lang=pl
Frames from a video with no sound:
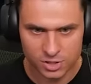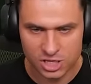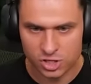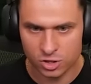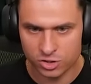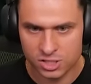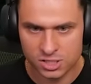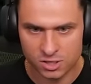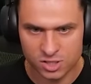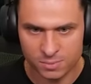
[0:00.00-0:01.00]
Myślę, że
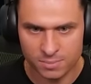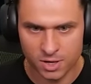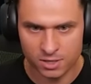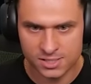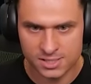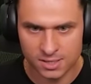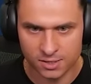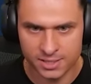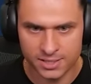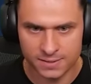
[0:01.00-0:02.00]
lotnisko zrobimy od
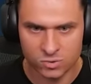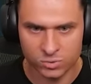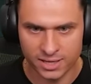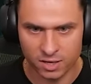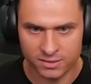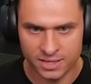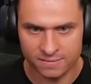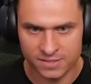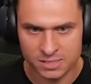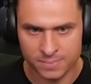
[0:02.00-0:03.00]
strony tutaj, od
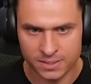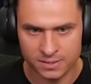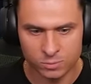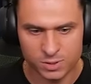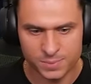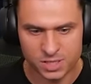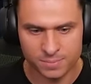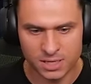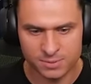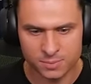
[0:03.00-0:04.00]
tej wyspy. Tu byśmy
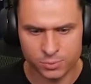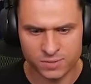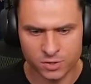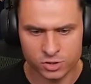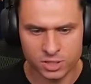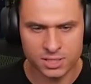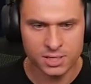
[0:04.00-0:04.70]
zrobili, będziemy później wychodzili